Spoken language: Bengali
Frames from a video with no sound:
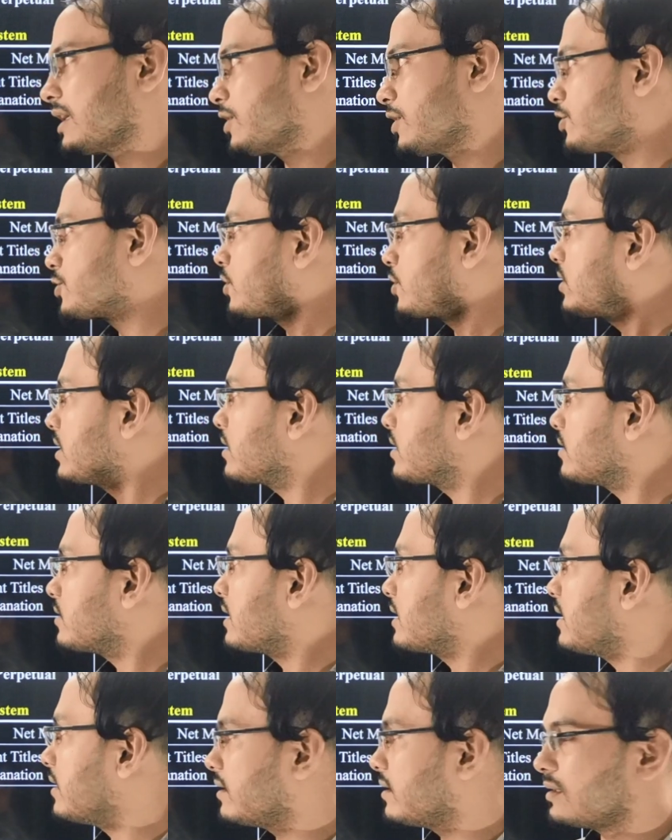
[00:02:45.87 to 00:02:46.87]
তাহলে শোনেন
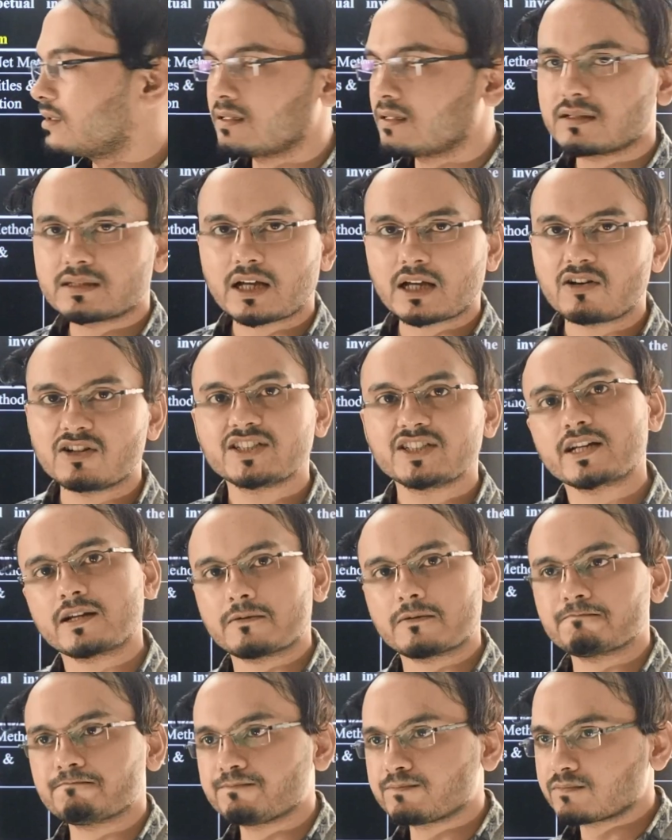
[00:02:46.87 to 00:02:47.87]
তাহলে
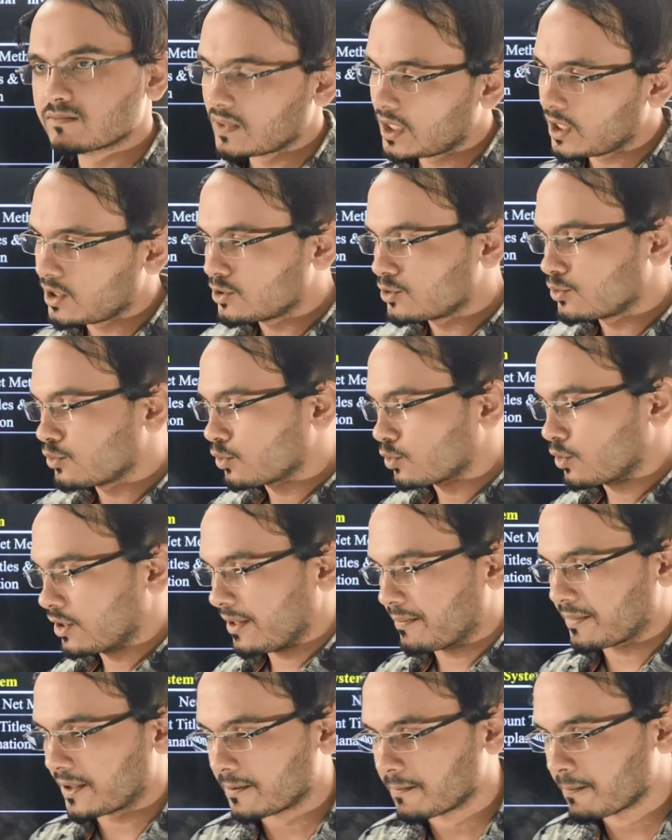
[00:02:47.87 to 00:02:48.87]
শাল শুরু
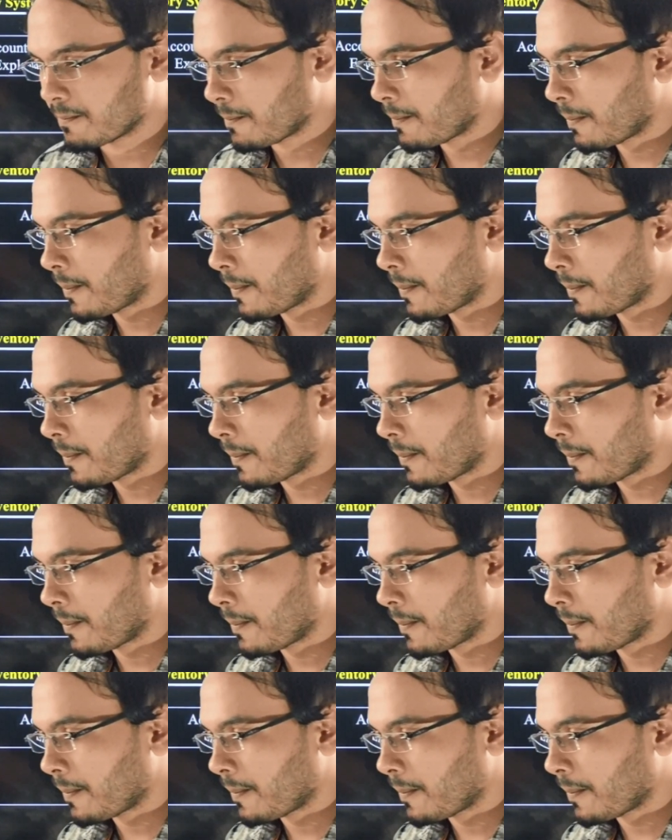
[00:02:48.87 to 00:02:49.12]
করি আমরা